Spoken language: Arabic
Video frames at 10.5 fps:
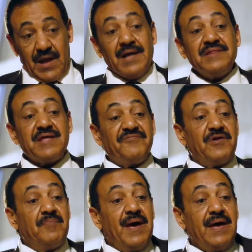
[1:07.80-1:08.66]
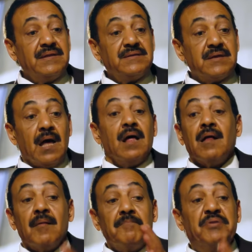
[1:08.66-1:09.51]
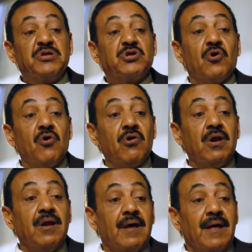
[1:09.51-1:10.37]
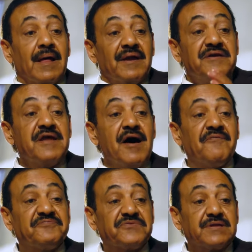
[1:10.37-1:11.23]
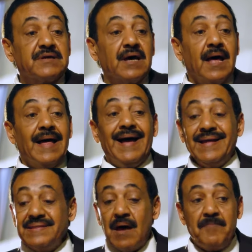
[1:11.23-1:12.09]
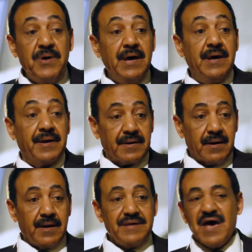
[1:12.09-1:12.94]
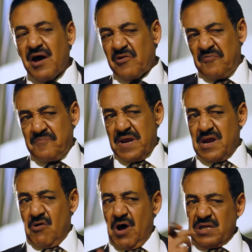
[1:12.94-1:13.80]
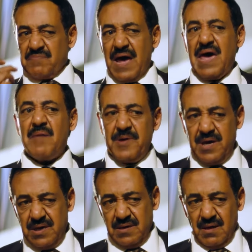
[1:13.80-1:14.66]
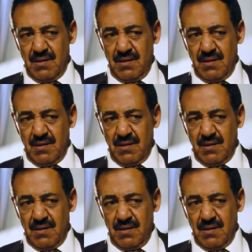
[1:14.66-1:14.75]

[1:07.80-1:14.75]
عنده في البيت بترول نفط عنده بير يغرف منه وقت ما يبي